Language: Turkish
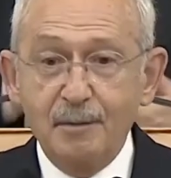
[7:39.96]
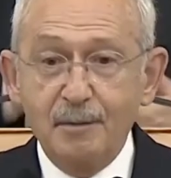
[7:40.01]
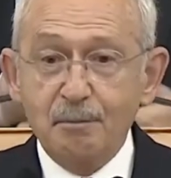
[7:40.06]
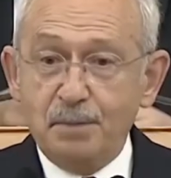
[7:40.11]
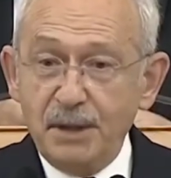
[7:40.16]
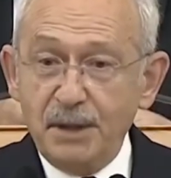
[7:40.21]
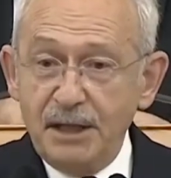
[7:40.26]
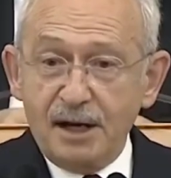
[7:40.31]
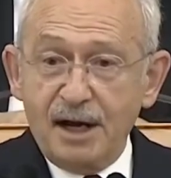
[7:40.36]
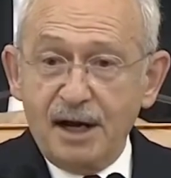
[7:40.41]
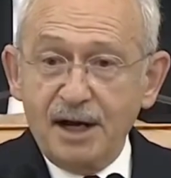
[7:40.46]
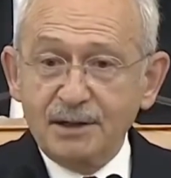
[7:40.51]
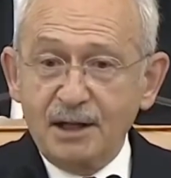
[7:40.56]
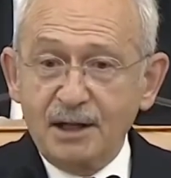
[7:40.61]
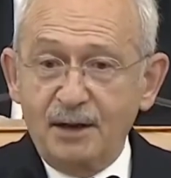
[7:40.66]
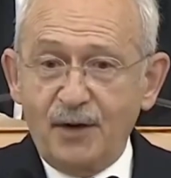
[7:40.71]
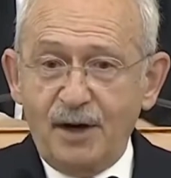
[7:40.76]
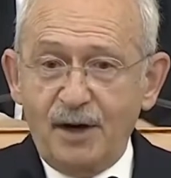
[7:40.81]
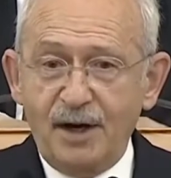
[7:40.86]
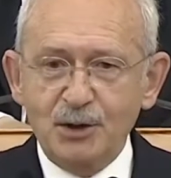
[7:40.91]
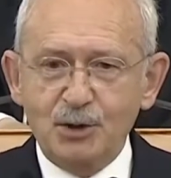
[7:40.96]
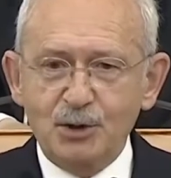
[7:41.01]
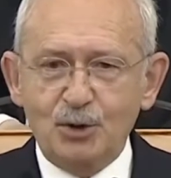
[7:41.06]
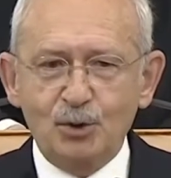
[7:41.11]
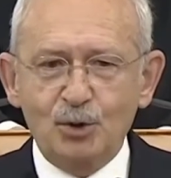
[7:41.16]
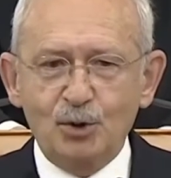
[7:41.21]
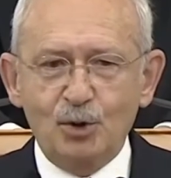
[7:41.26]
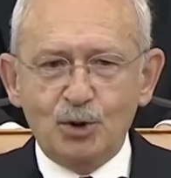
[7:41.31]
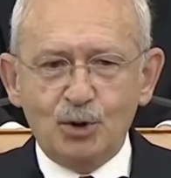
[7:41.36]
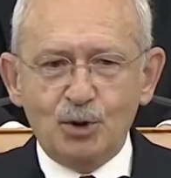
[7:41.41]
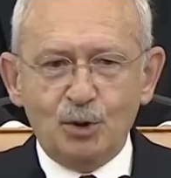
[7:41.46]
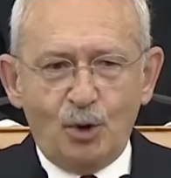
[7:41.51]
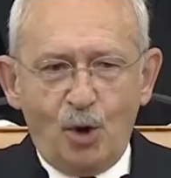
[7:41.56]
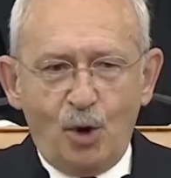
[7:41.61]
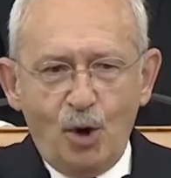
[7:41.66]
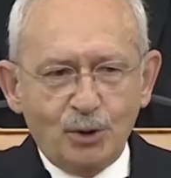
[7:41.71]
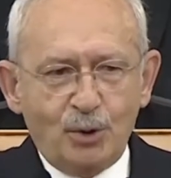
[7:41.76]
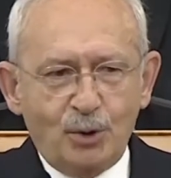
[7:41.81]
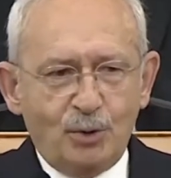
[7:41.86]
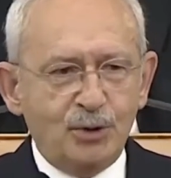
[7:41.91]
Bir ayda faiz ödüyorsun
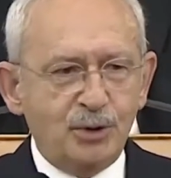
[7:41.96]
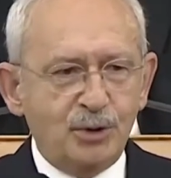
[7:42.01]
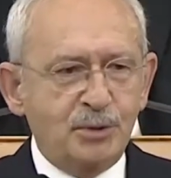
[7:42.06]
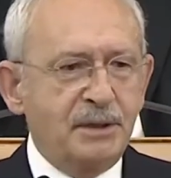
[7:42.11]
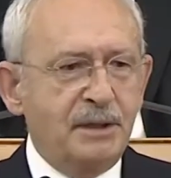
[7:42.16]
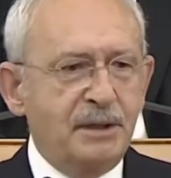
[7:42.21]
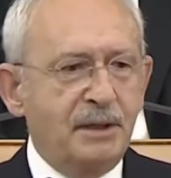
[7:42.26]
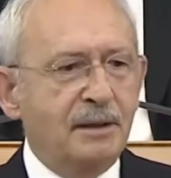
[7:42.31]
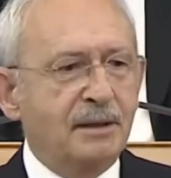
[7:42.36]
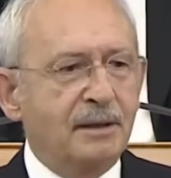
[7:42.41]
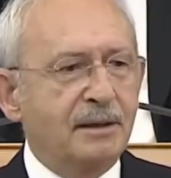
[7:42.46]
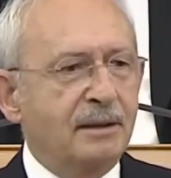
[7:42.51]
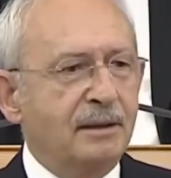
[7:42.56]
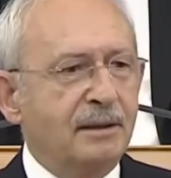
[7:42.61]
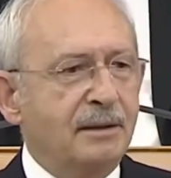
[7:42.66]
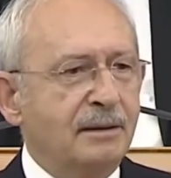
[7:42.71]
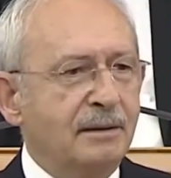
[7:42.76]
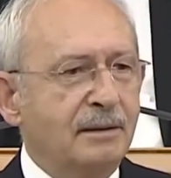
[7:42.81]
19 milyar lira.